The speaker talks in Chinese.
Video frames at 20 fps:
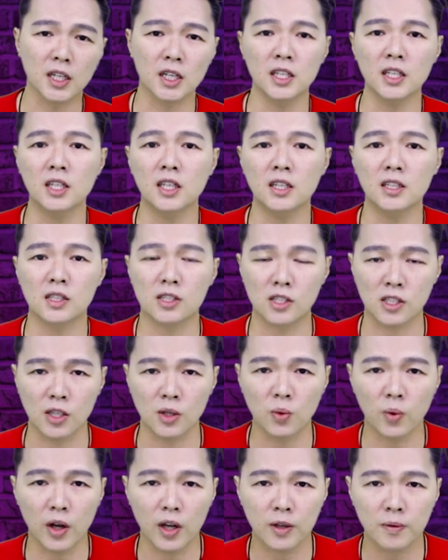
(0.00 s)
何意义的
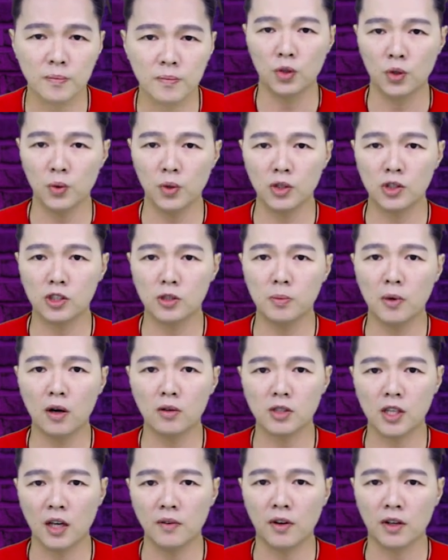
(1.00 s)
行为。《纽约时
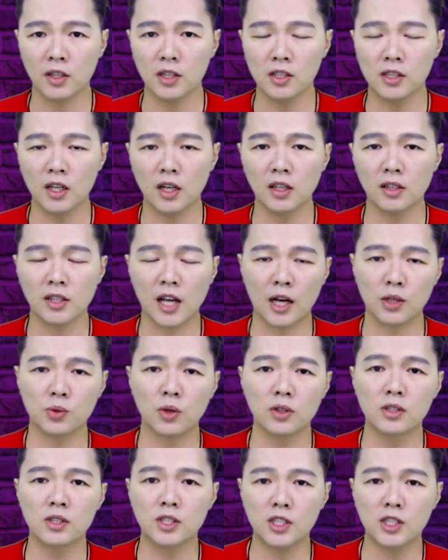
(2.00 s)
报》采访了一些打算